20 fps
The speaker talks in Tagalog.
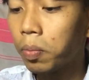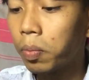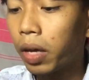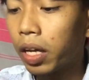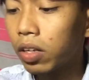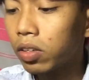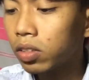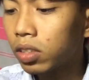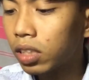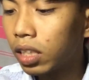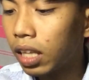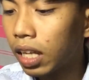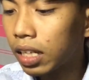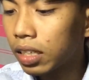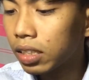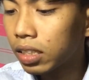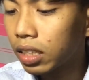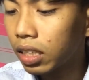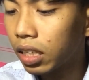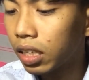Meron
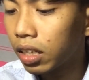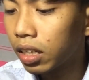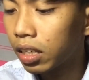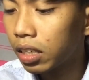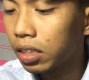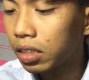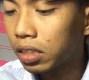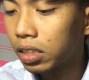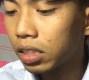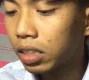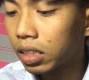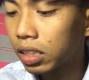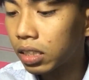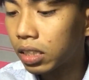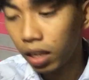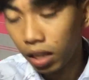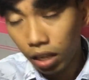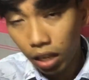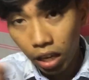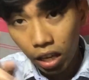silang series.
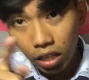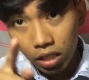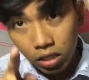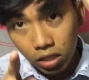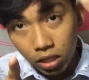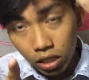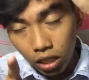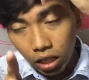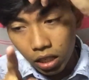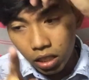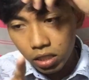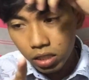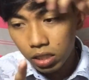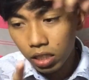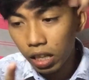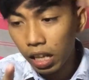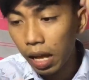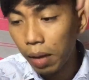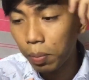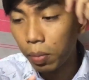8 series
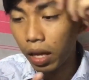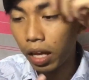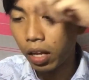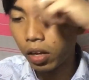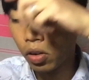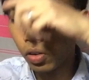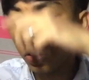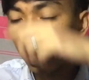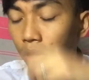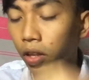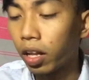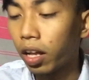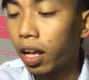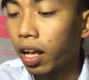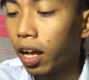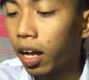sila meron.